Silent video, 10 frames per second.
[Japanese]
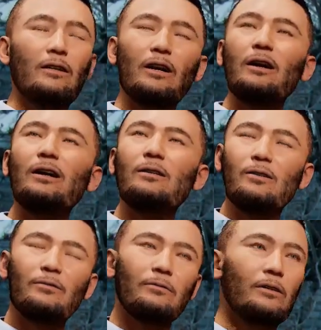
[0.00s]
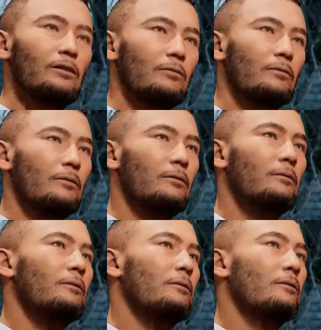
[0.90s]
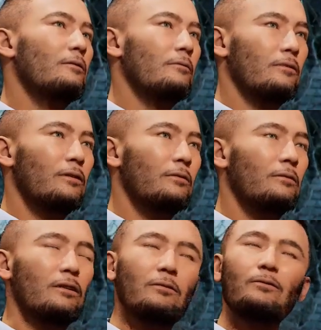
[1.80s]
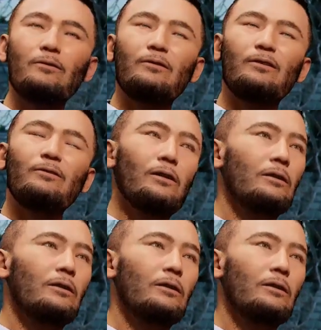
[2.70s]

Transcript: あー、変わりましたね。えー、ちょっと手が届くかな。